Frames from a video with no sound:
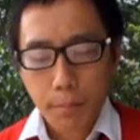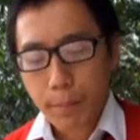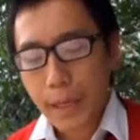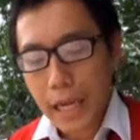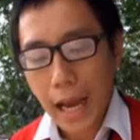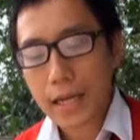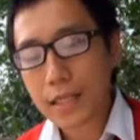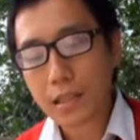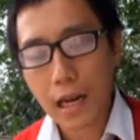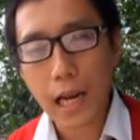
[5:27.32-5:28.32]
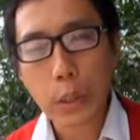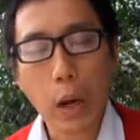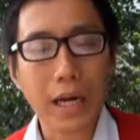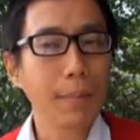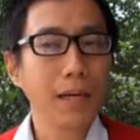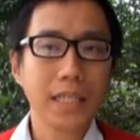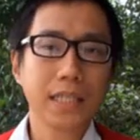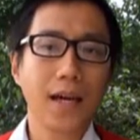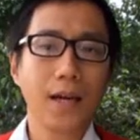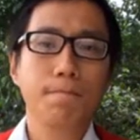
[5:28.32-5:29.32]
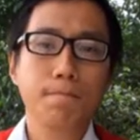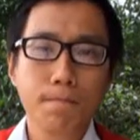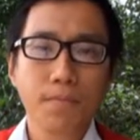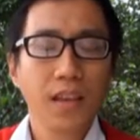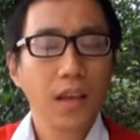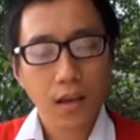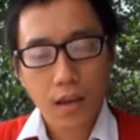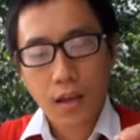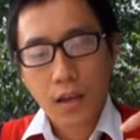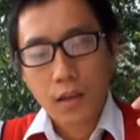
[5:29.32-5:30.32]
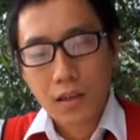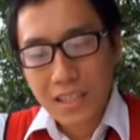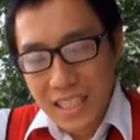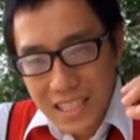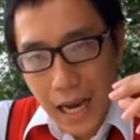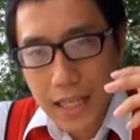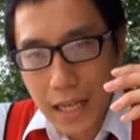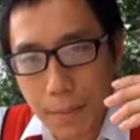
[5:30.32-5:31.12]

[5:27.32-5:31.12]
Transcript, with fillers: Pilihannya selalu ada pada kita. Di saat